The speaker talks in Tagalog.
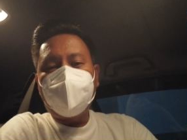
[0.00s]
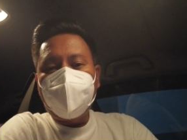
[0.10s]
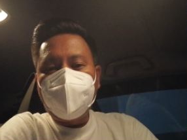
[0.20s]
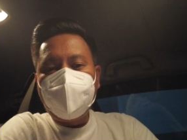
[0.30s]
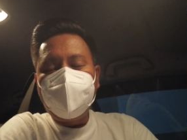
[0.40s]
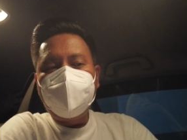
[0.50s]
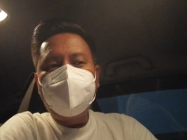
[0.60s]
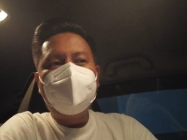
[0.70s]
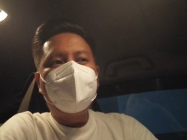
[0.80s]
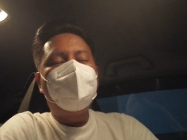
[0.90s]
trail
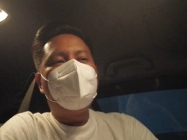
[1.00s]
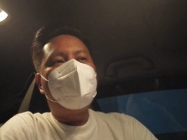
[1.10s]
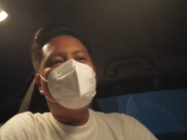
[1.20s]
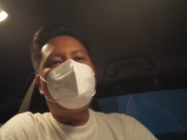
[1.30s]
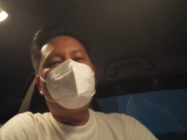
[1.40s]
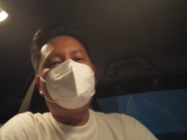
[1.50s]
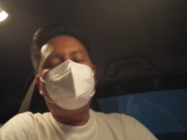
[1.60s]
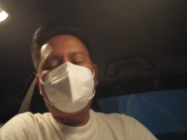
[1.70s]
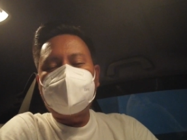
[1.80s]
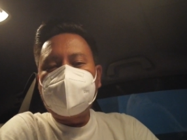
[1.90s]
uh,
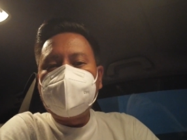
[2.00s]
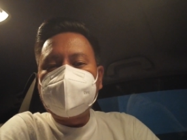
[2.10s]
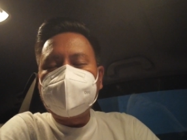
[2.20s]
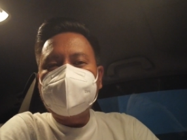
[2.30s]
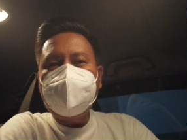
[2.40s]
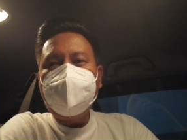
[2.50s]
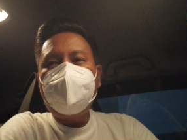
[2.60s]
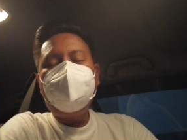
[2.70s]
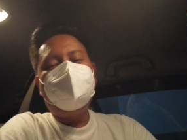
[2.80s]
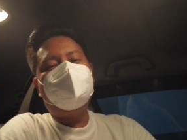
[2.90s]
yung facilities
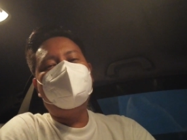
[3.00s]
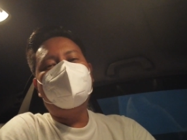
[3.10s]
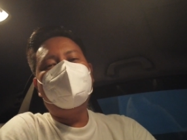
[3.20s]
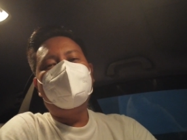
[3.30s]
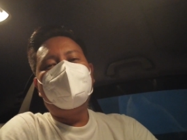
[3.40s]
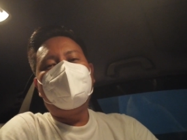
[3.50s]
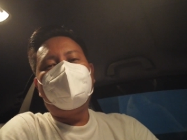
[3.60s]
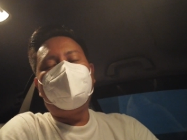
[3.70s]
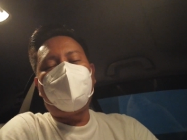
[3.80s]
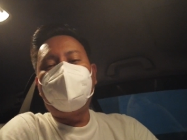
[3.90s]
nila
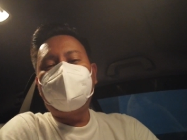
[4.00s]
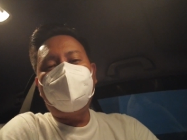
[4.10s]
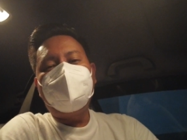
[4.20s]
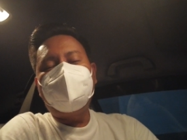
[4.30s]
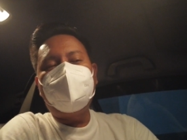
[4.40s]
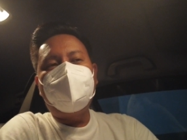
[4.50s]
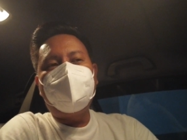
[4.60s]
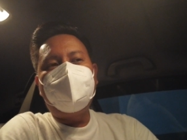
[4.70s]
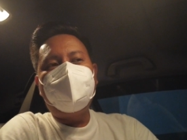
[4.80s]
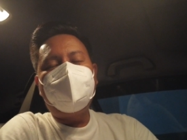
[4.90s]
parking,
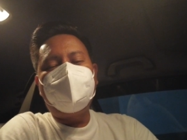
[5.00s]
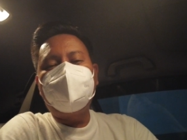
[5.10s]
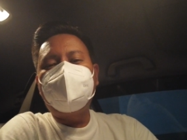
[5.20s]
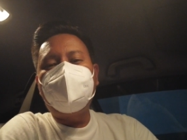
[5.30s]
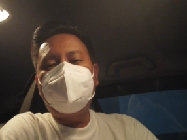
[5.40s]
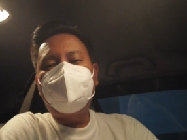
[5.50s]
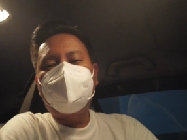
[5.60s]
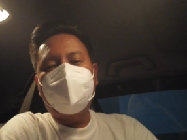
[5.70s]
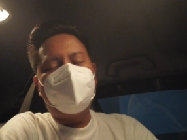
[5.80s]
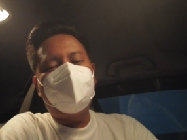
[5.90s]
CR, anything
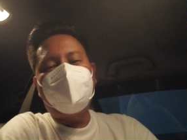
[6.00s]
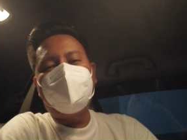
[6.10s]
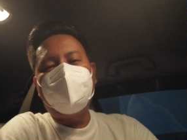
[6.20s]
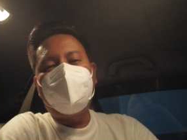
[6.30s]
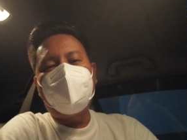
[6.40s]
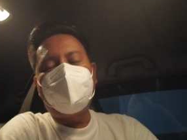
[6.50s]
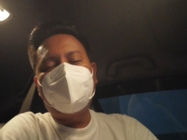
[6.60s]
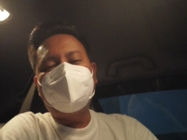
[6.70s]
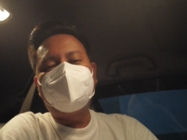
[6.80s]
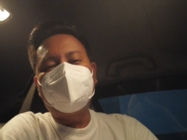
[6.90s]
anong mga
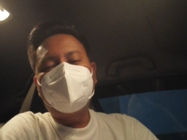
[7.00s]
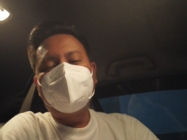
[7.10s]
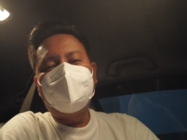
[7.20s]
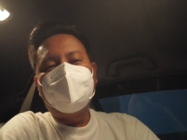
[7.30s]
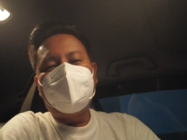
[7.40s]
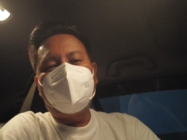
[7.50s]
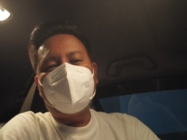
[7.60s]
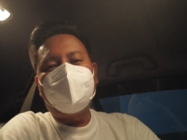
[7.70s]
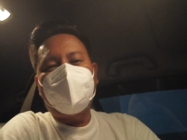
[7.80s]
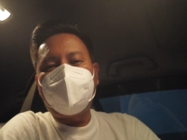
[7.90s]
kailangang
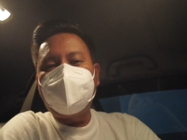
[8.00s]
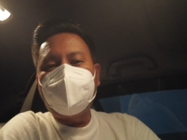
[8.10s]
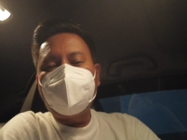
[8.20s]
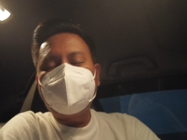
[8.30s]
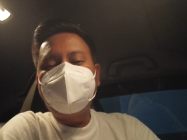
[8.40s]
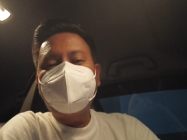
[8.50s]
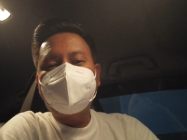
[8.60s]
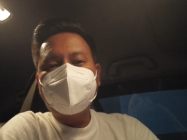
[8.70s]
uh, kainan